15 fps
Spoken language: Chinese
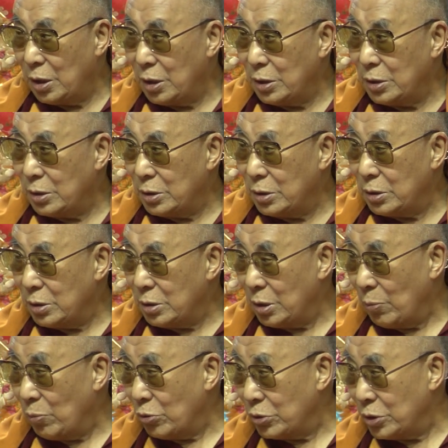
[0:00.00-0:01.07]
那之后，
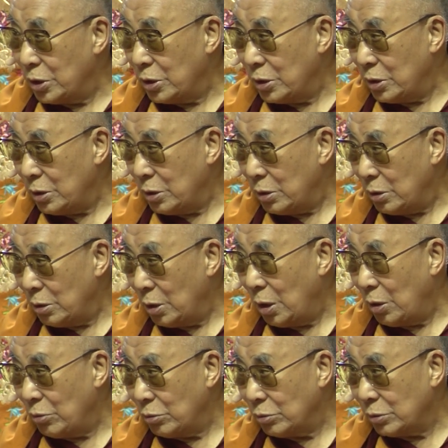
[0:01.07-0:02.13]
佛教传到了，
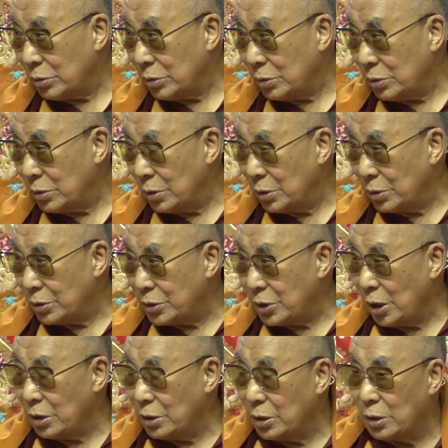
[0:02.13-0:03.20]
嗯，像
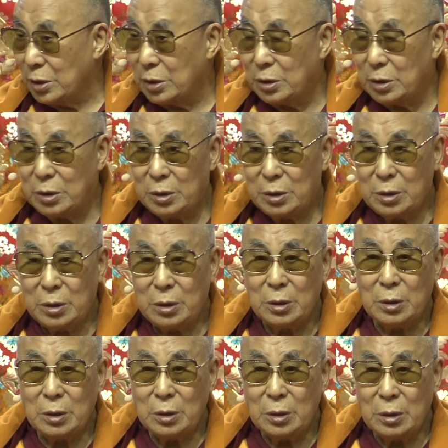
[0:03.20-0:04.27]
是泰
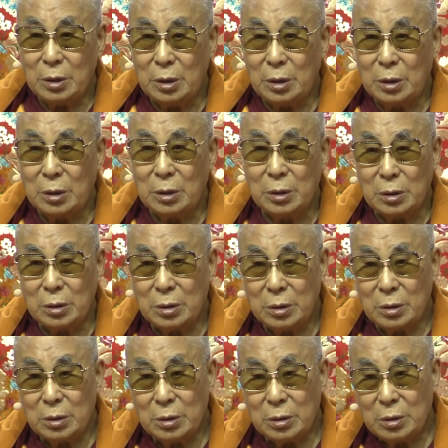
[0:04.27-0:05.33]
国、缅
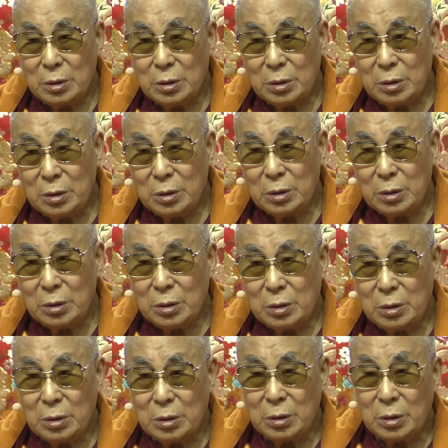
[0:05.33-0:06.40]
甸、越南、
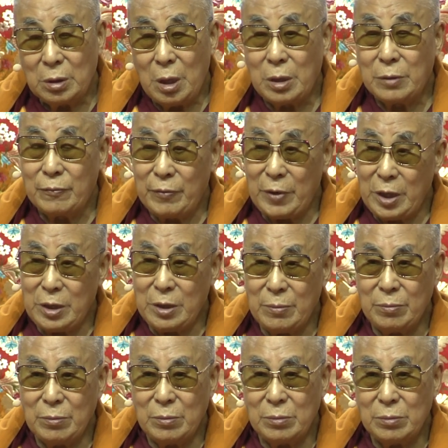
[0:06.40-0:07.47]
啊，辽国、
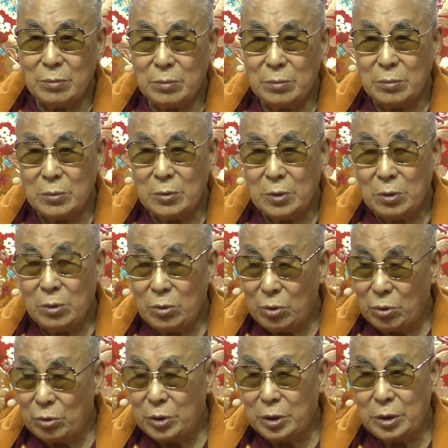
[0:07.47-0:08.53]

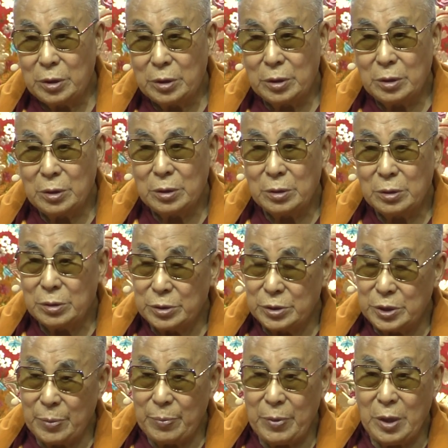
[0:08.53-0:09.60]
嗯，柬埔寨，
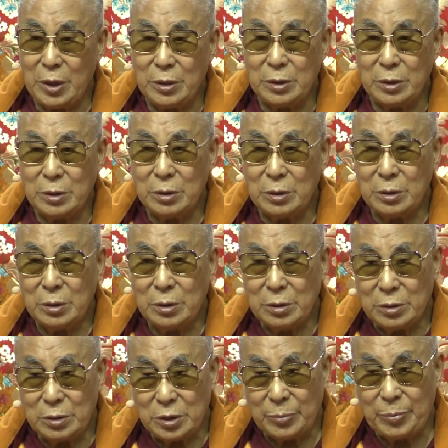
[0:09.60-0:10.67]
还
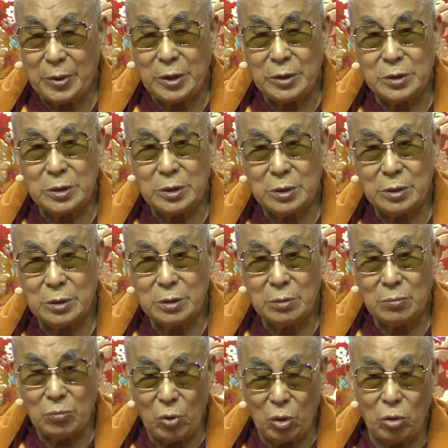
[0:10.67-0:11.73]
有老斯
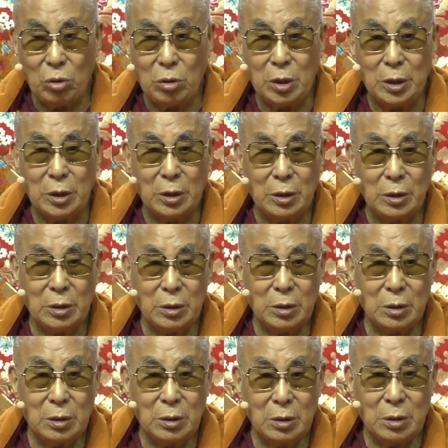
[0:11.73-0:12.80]

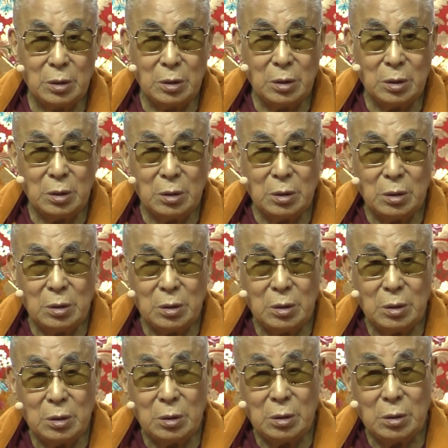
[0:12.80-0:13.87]
等的这些地
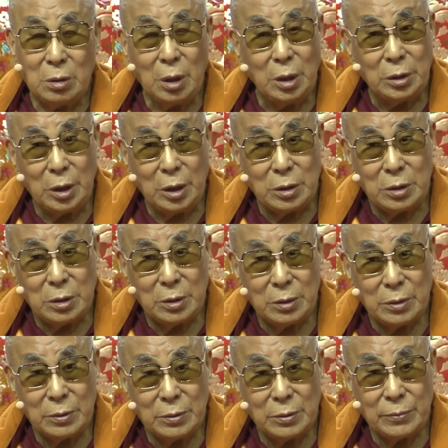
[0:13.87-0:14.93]
方。那这也
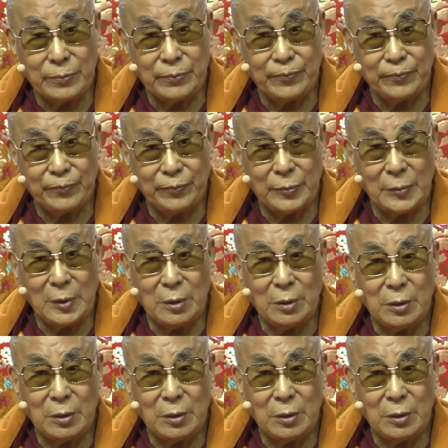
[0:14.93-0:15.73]
流传到了西